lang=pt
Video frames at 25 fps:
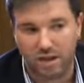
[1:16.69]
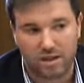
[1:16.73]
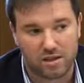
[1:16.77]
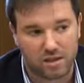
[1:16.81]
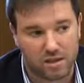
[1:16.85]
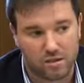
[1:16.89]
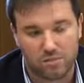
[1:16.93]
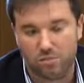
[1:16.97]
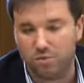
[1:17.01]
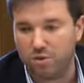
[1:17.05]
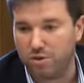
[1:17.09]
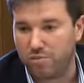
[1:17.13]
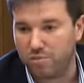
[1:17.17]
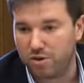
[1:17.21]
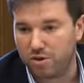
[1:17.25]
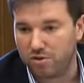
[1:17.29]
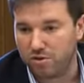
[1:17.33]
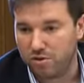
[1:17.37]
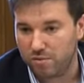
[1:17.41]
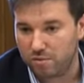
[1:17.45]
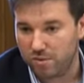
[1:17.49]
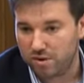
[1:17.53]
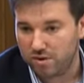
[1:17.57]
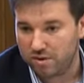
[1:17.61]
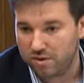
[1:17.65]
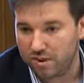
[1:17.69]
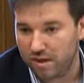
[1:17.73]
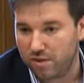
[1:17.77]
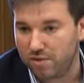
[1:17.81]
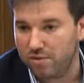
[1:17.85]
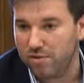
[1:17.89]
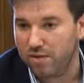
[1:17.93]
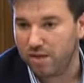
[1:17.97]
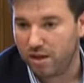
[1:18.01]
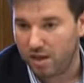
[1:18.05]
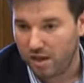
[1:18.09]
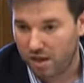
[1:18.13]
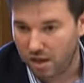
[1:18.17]
é tempo de
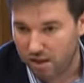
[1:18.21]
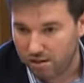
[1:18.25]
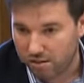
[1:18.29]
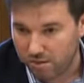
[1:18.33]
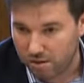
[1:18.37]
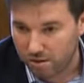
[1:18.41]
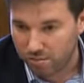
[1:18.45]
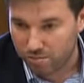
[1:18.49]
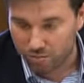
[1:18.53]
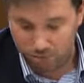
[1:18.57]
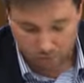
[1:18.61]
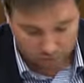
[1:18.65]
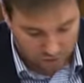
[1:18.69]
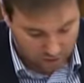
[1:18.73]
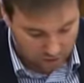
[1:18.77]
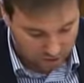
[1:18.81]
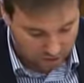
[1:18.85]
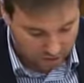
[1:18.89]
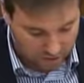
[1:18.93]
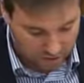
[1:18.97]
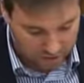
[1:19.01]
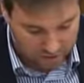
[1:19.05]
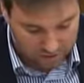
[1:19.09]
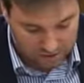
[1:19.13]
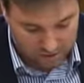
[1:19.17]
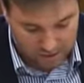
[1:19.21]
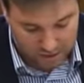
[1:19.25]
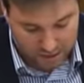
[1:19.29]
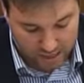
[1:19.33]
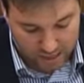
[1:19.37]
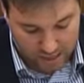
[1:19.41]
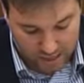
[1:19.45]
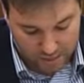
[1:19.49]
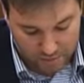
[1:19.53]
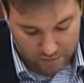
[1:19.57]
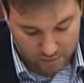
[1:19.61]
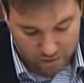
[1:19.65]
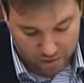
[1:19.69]
aproximação e é tempo que
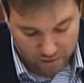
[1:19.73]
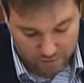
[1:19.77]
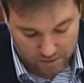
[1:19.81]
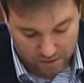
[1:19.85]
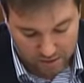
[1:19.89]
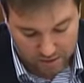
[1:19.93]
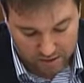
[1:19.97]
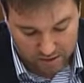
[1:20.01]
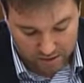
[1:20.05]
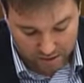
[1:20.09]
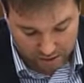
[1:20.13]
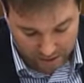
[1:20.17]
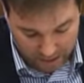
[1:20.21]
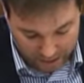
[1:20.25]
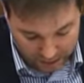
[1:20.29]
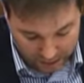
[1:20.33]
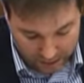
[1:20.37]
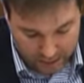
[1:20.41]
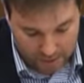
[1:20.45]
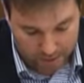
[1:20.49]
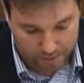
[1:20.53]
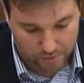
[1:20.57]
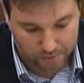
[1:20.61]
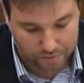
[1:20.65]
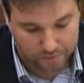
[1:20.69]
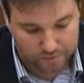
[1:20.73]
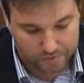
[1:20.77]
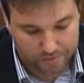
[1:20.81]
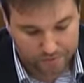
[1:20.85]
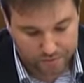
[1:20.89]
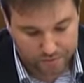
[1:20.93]
será naturalmente ganho.